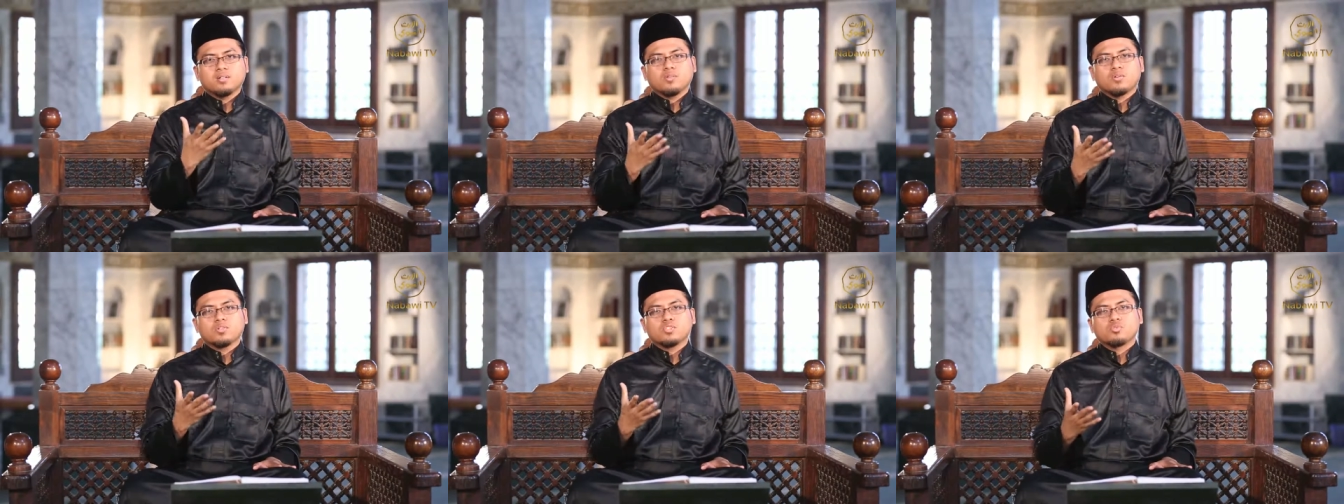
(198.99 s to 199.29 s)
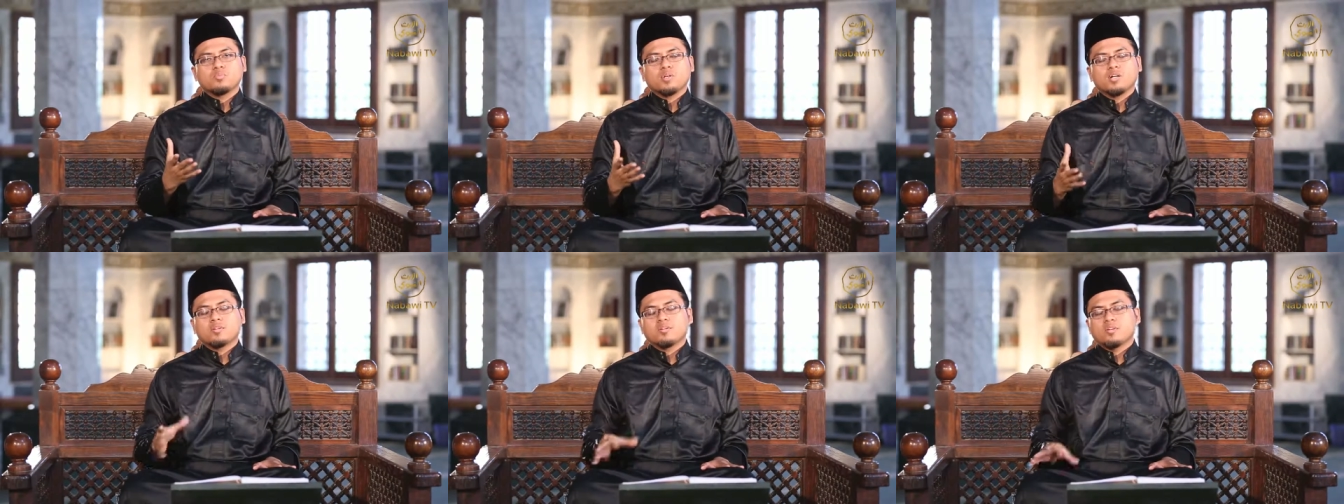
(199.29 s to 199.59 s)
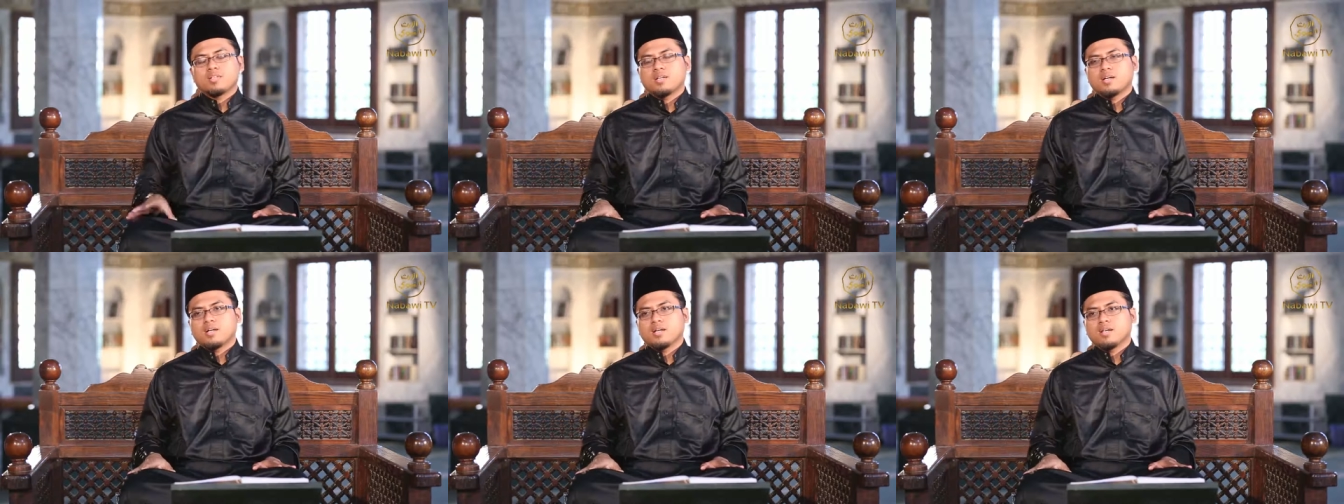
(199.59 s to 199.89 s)
Allah
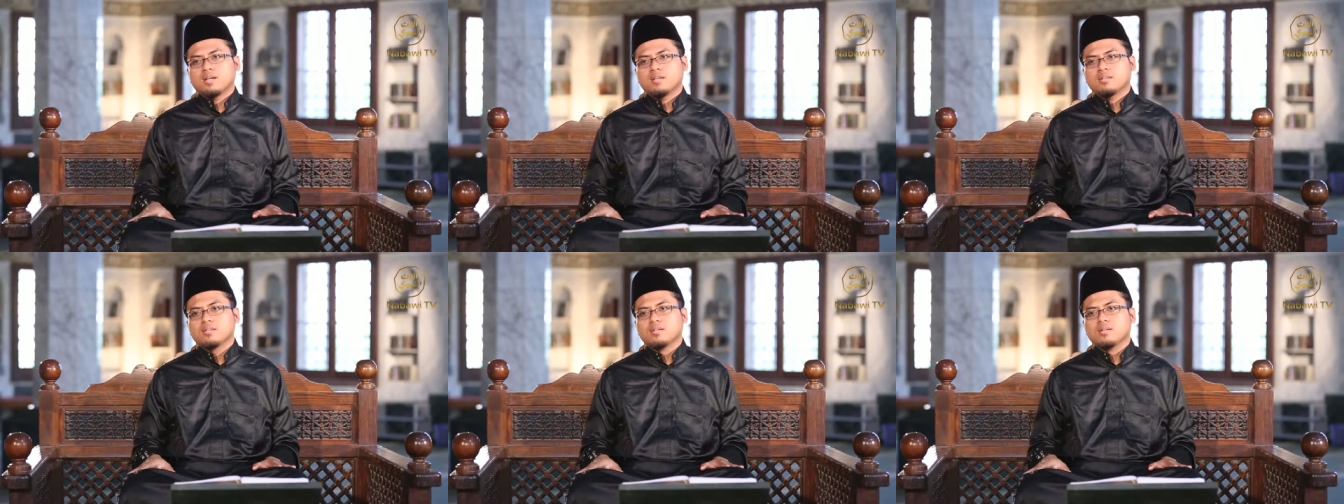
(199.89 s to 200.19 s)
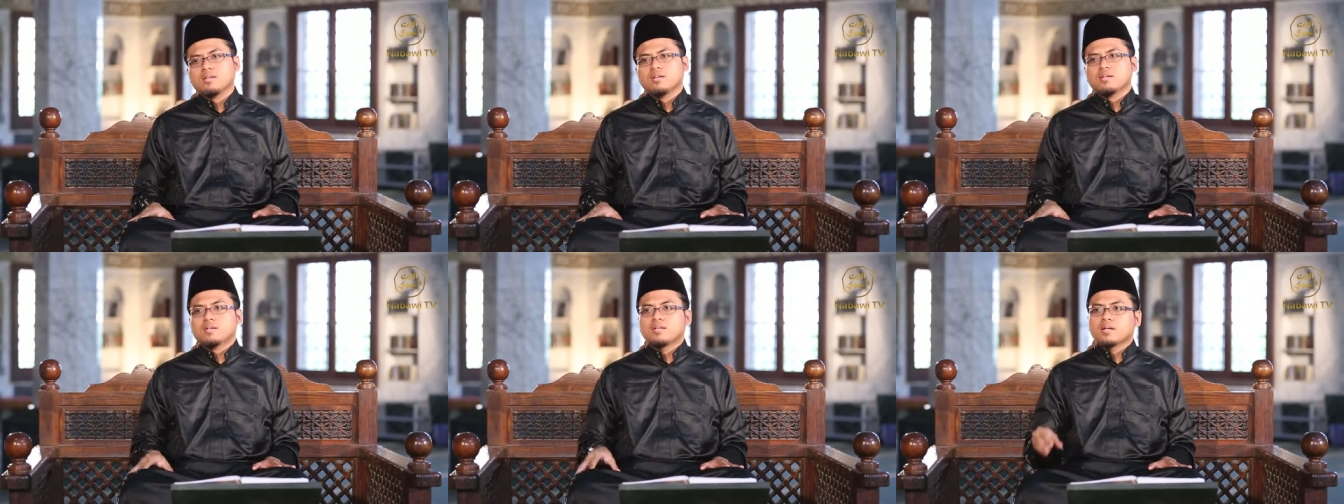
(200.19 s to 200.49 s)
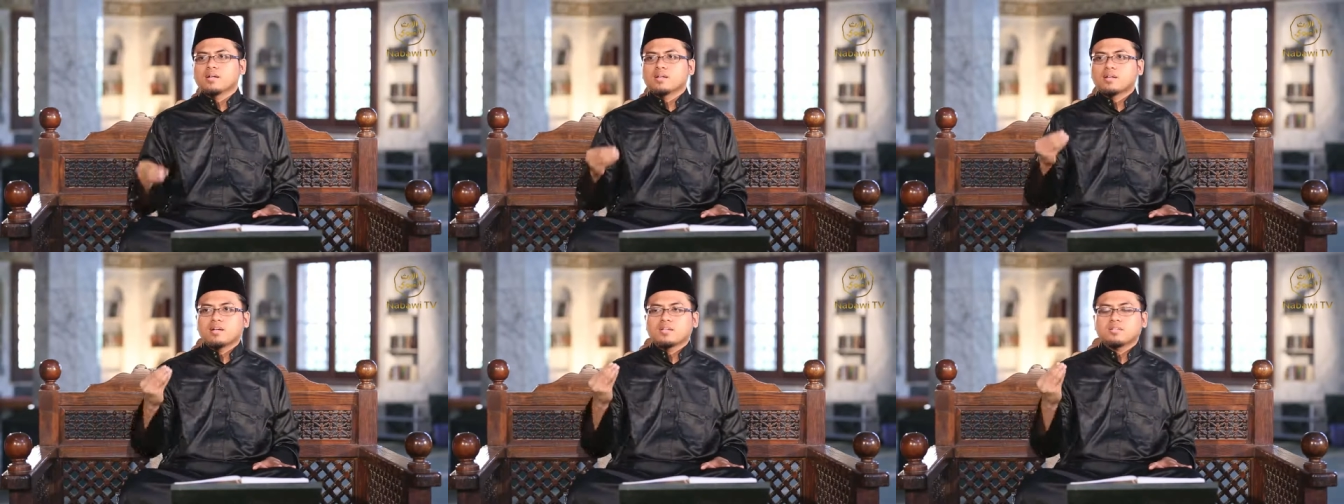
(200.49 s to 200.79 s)
Subhanahu wa taala
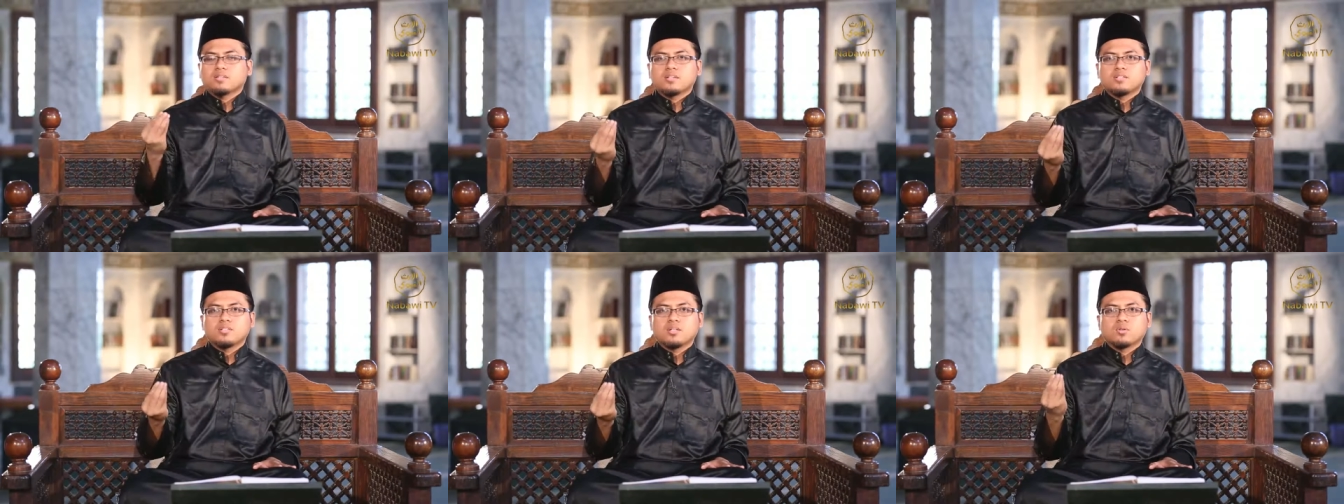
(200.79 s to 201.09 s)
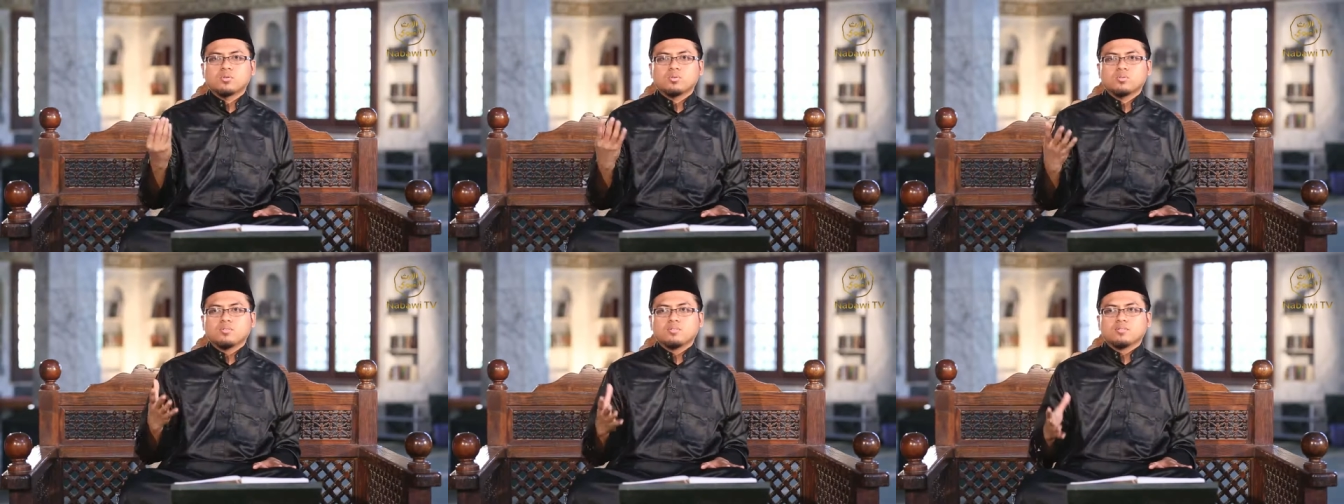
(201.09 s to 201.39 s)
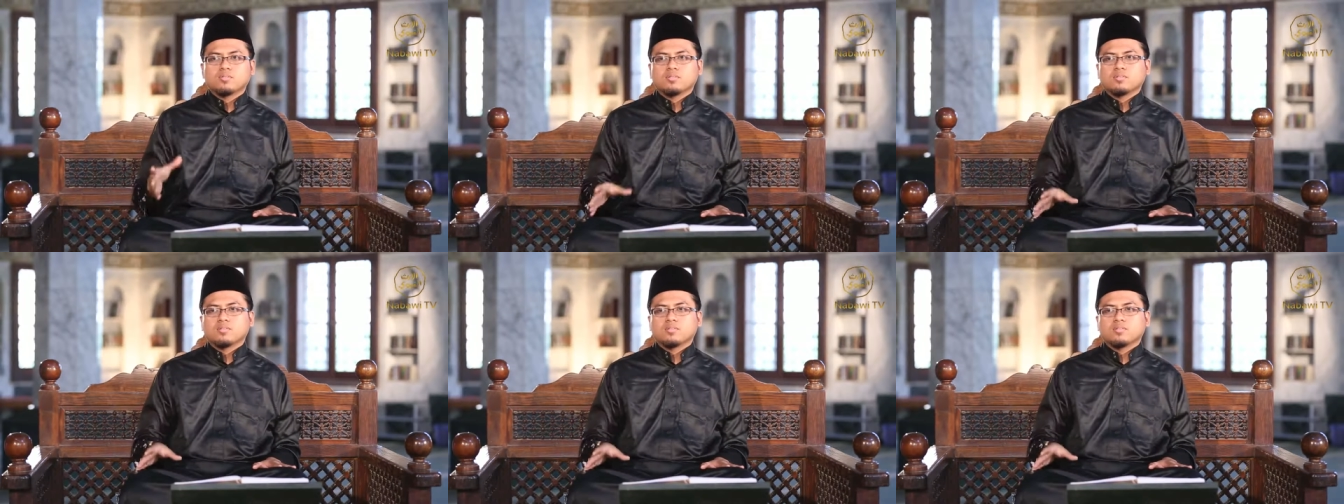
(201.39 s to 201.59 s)
dengan at-tajarrud